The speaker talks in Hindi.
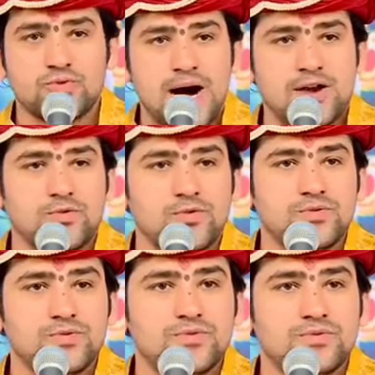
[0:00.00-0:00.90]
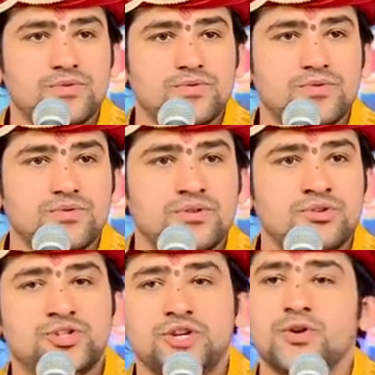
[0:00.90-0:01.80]
को मारो
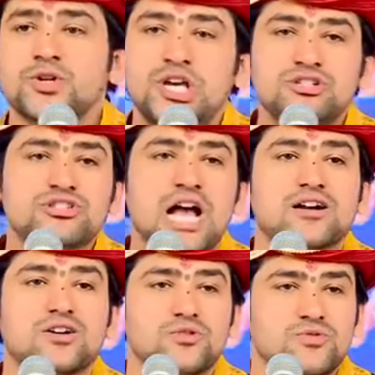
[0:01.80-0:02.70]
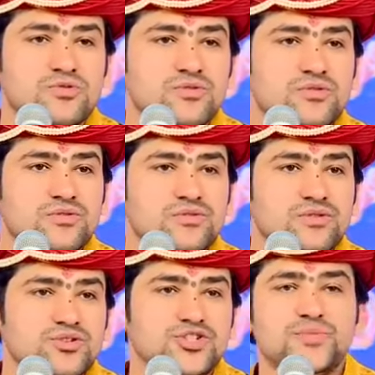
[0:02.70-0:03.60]
जीवों की हिंसा
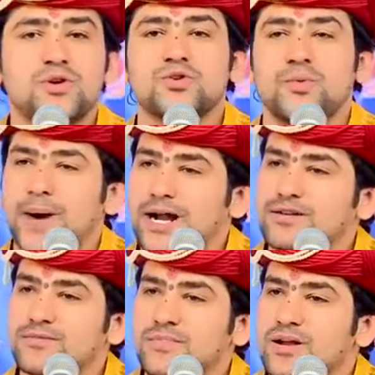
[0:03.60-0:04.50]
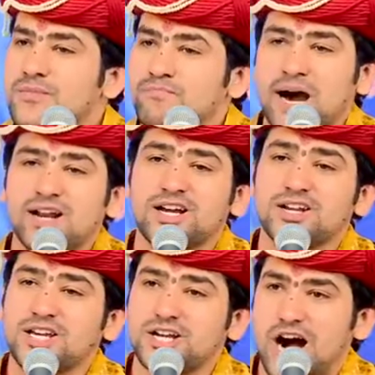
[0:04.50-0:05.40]
करो जीवों को मार मार
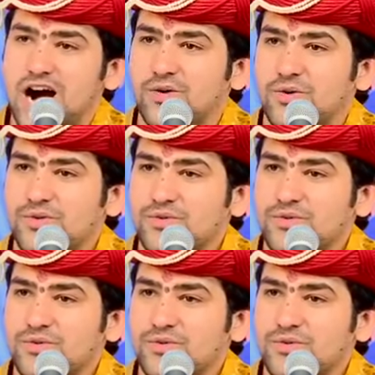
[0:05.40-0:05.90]
करके खाओ